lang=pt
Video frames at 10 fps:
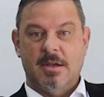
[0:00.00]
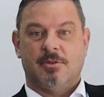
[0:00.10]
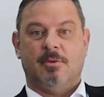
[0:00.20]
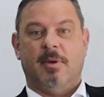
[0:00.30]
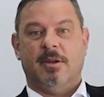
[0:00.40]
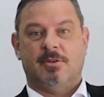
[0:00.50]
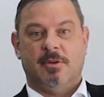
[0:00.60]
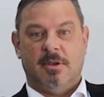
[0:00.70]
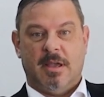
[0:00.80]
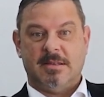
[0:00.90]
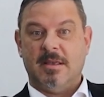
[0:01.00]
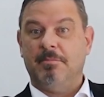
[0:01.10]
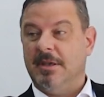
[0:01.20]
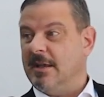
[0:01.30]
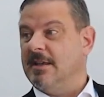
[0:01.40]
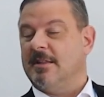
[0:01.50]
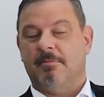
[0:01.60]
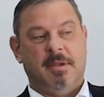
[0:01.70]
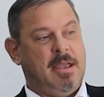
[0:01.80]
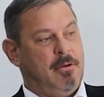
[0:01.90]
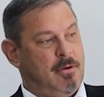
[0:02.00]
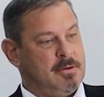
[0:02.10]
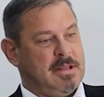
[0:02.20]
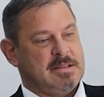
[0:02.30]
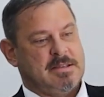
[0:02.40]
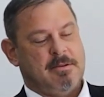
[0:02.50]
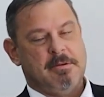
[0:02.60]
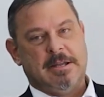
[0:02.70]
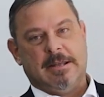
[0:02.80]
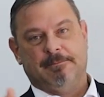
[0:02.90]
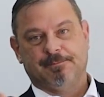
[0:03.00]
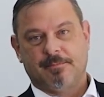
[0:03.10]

Te, te recebi aqui também ao longo dessa semana,